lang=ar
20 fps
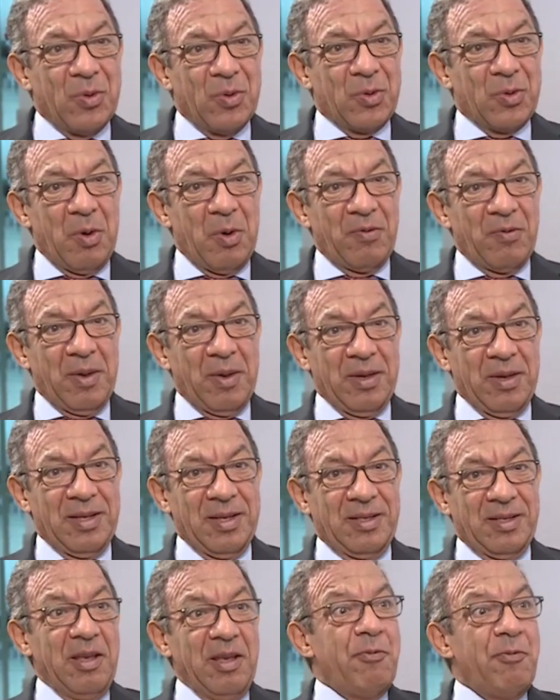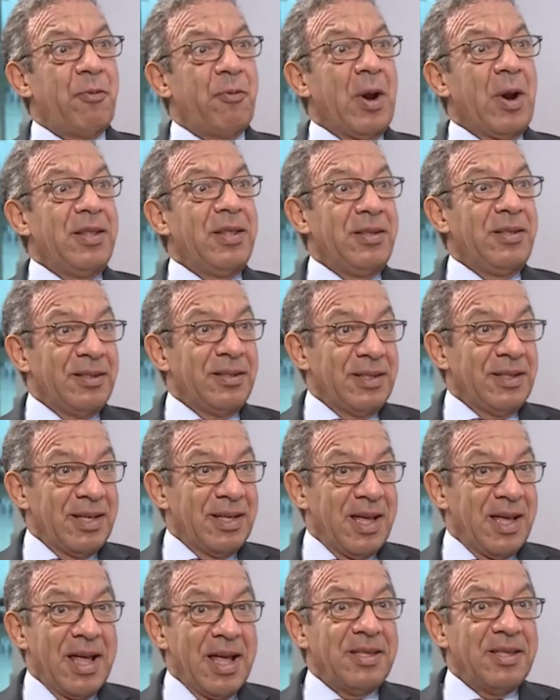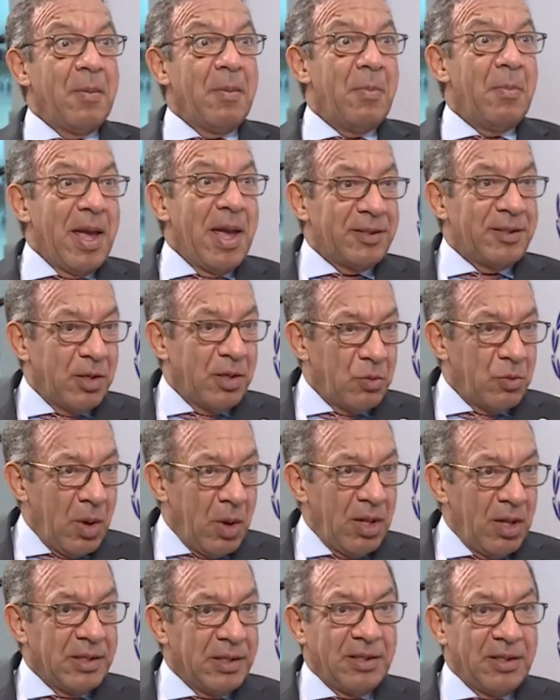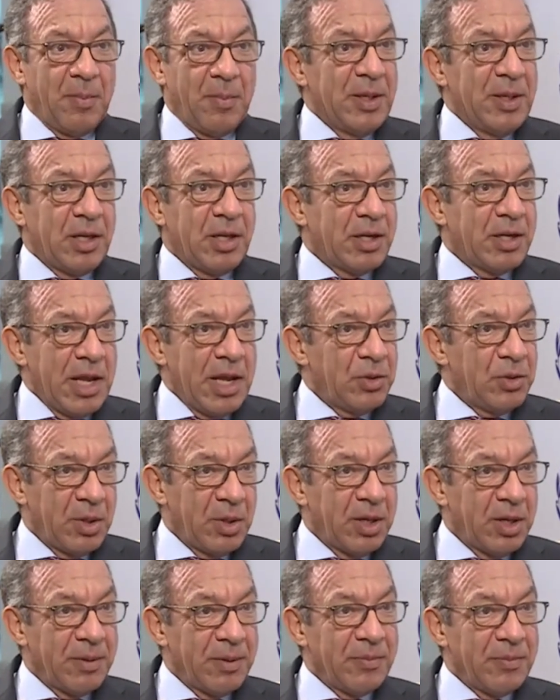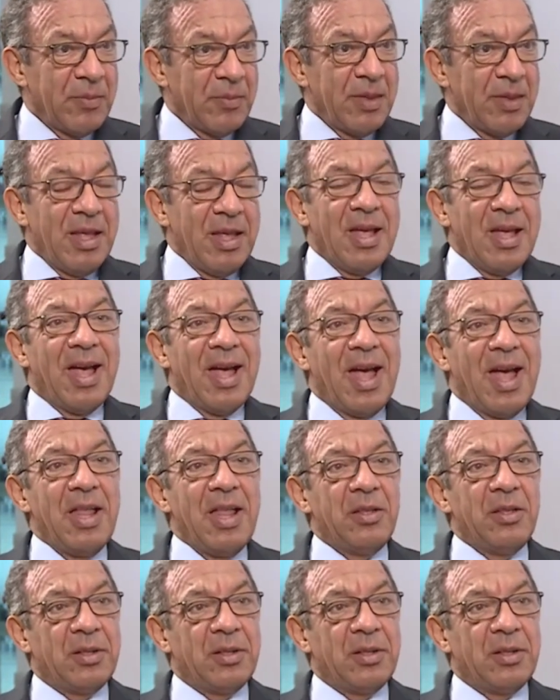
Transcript: لقد تحدثت الى عدد من البرلمانيين الشباب وفي حقيقه الامر